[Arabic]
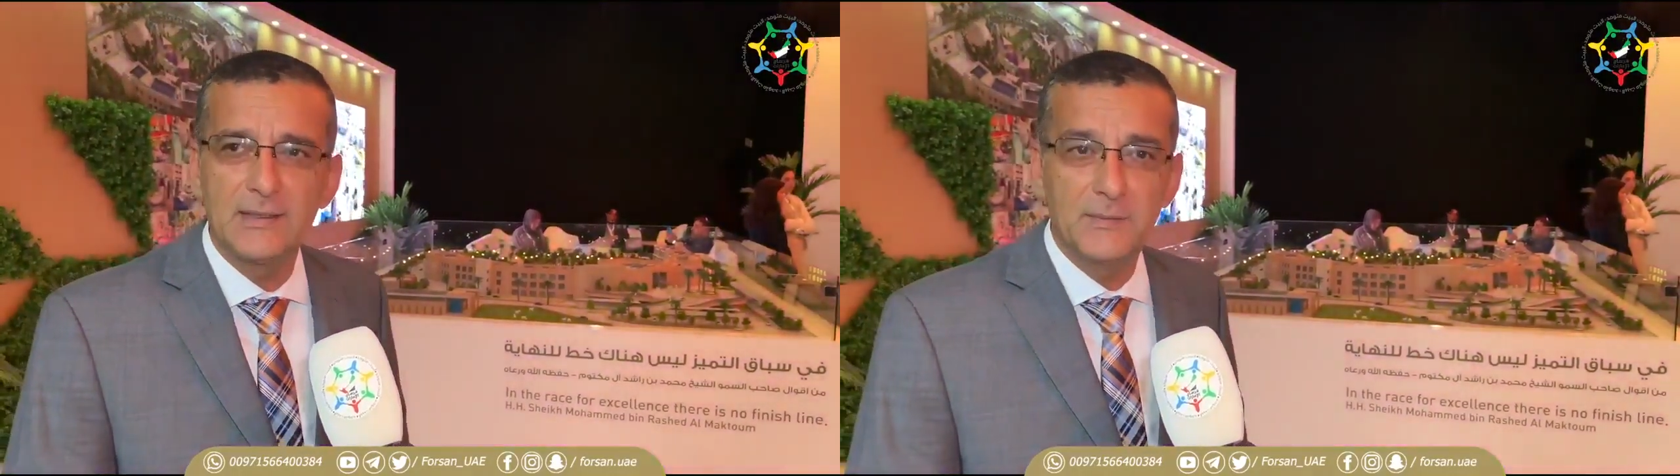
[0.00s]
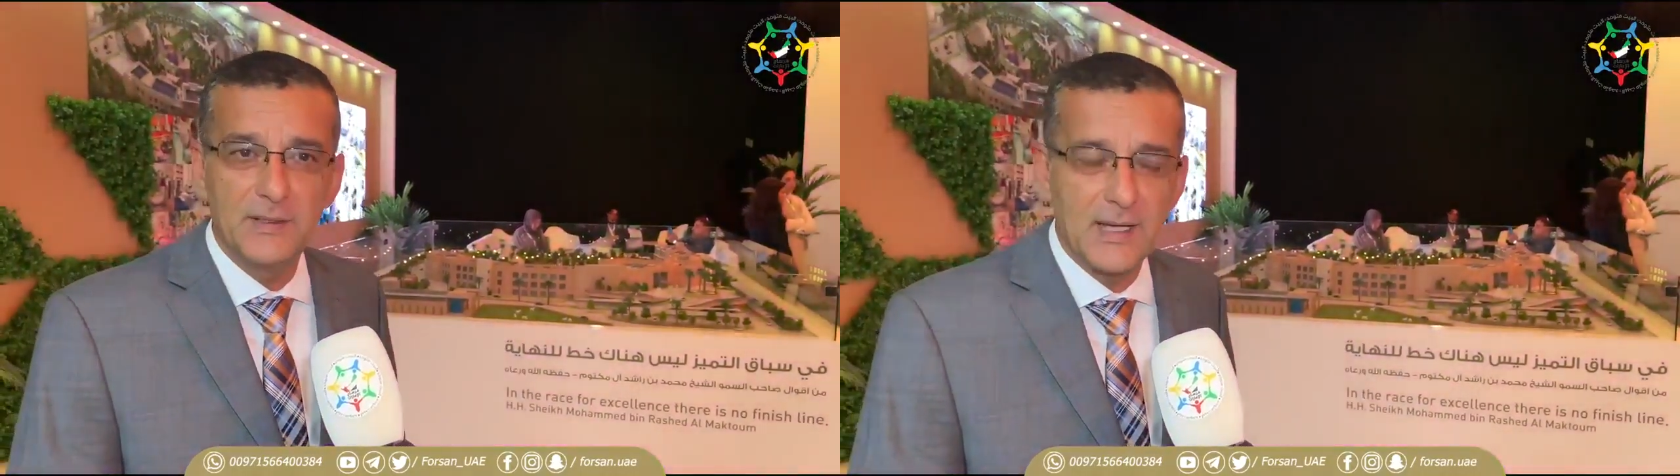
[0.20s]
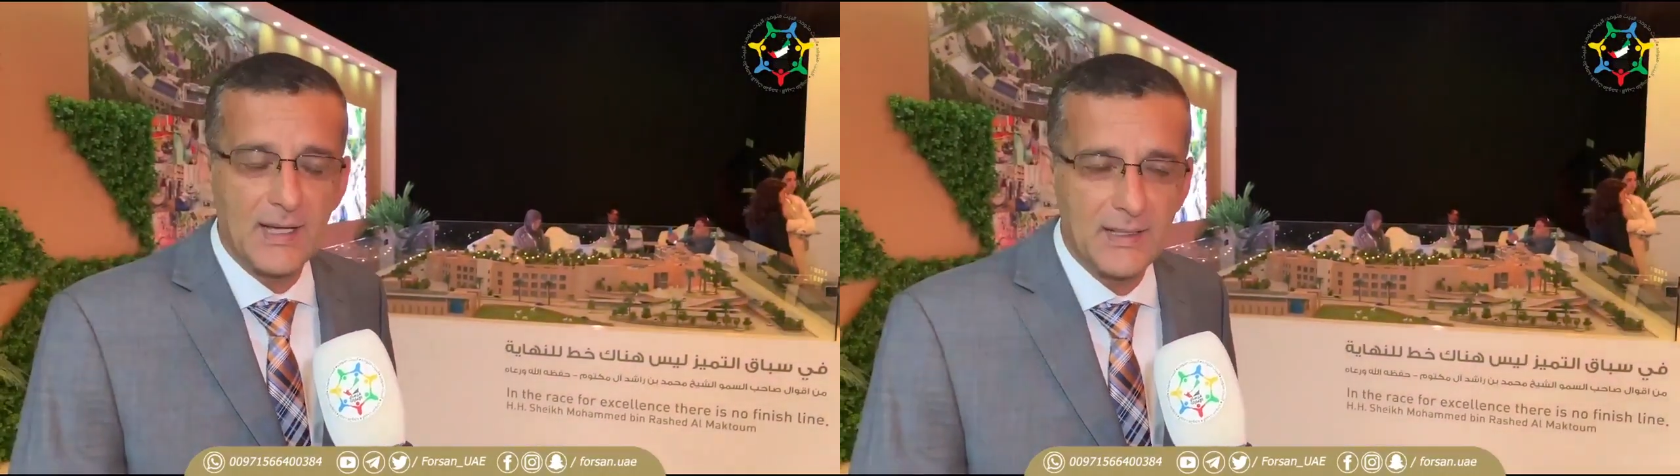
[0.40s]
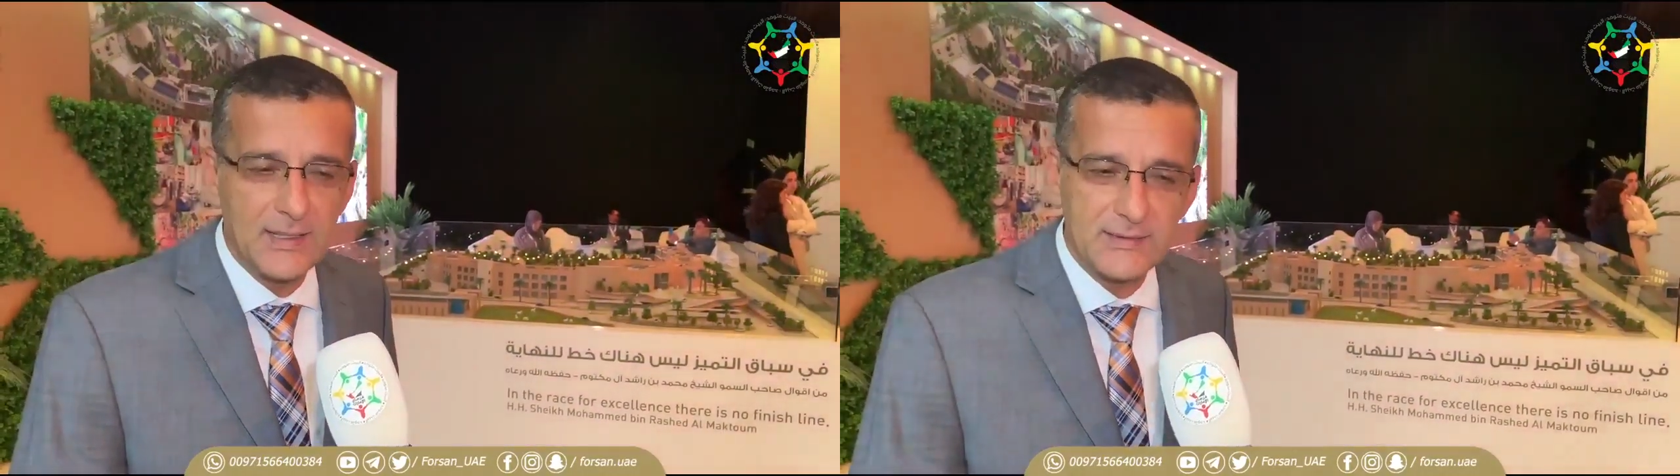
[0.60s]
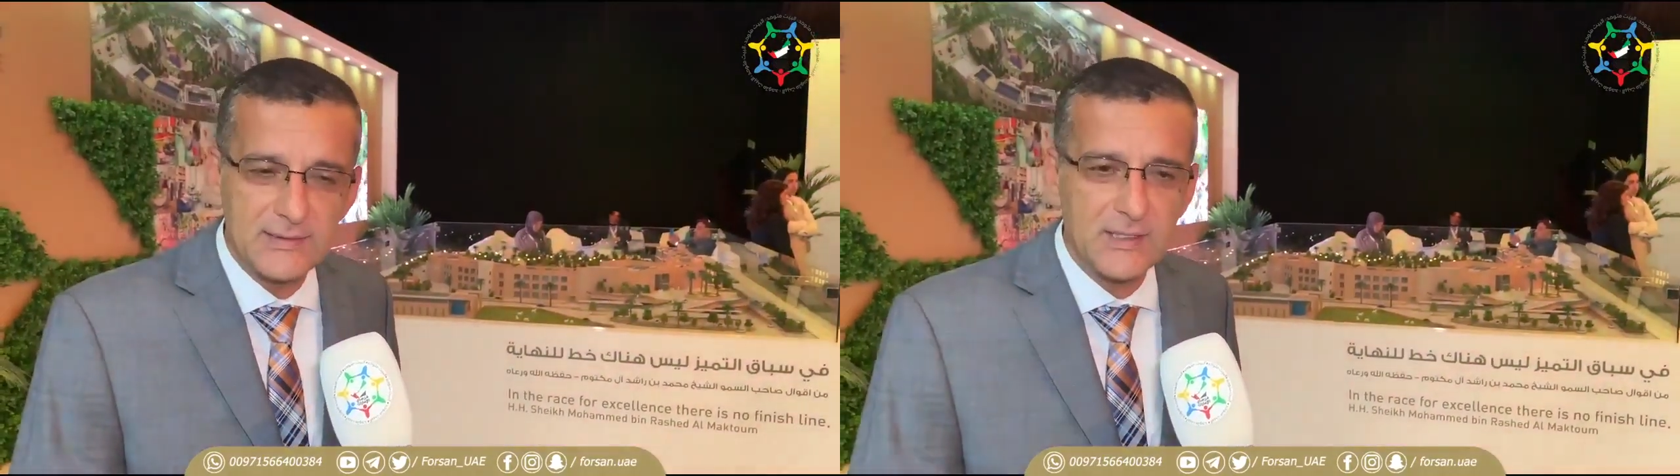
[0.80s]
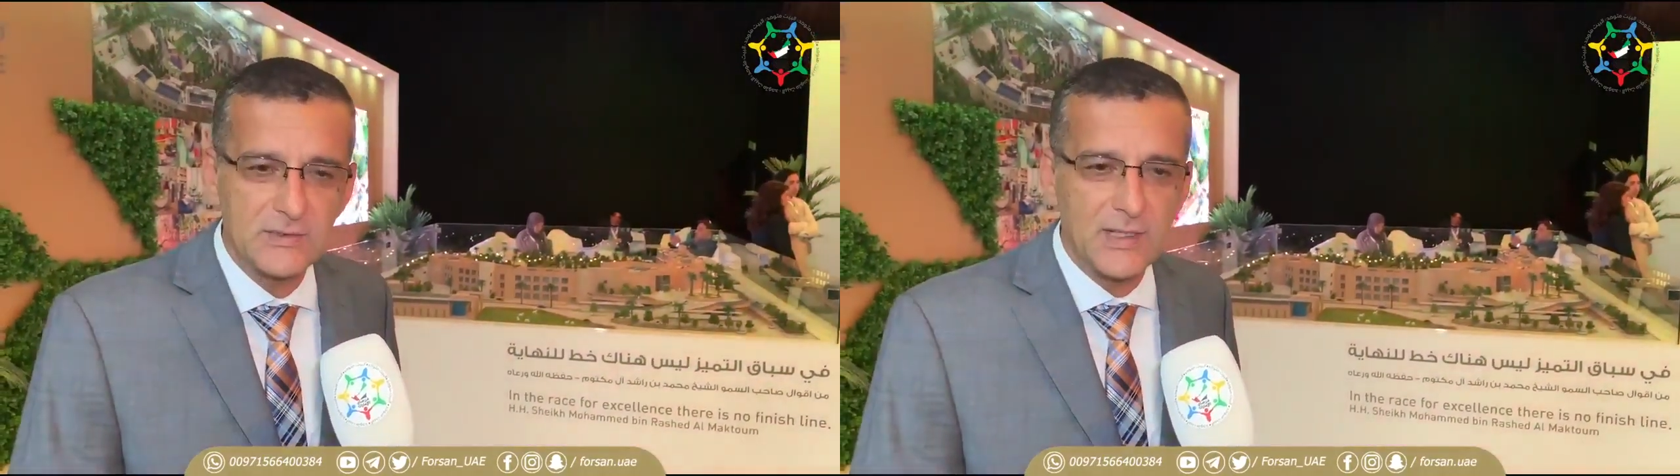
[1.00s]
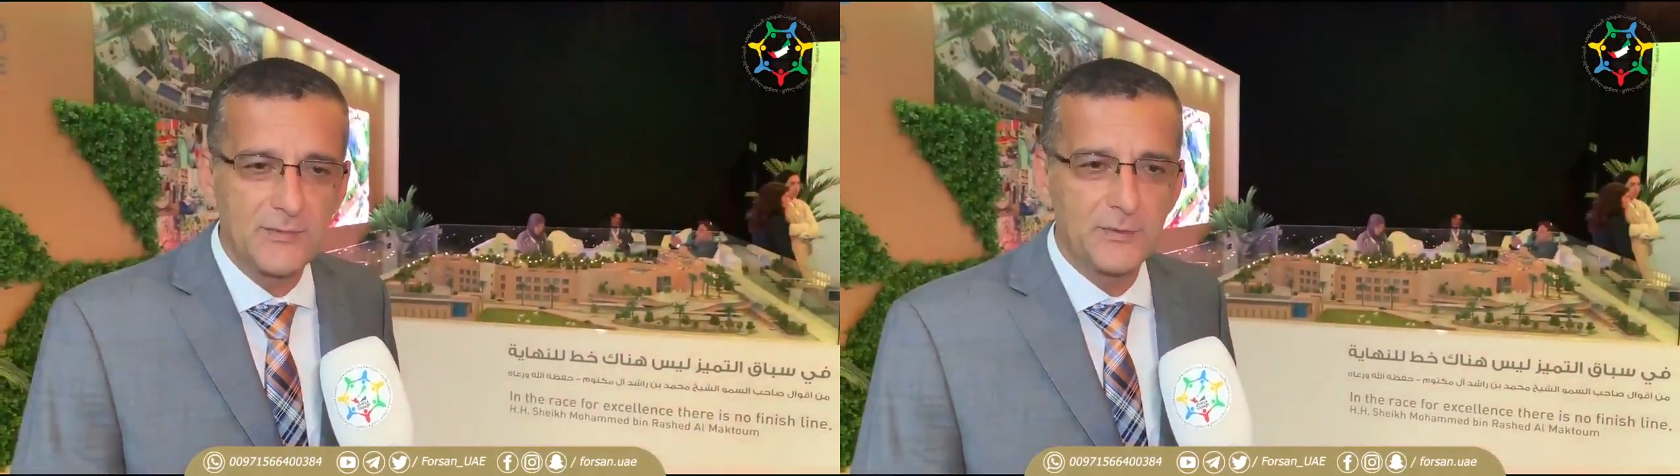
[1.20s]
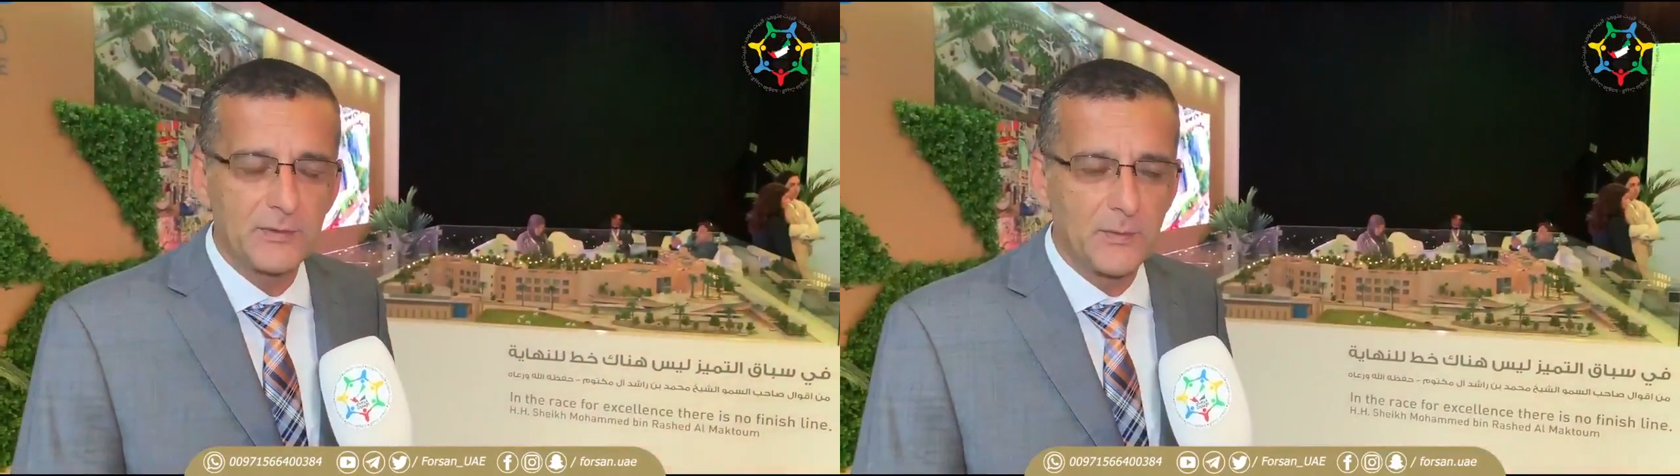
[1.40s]
البناء عليها 19
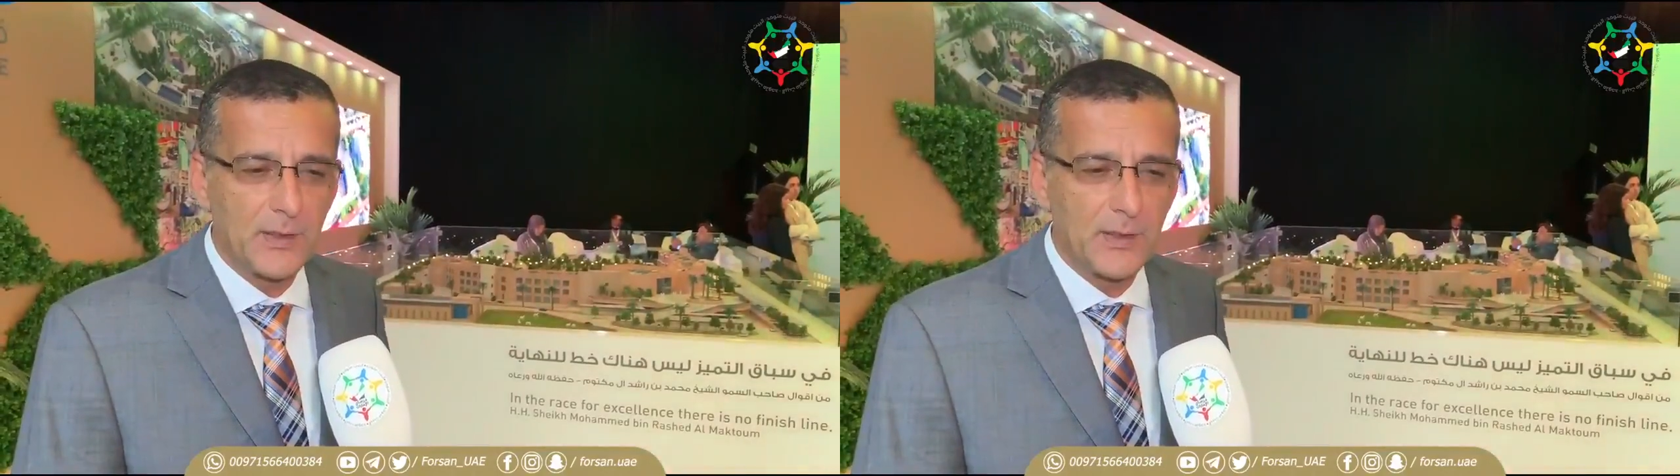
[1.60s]
ألف متر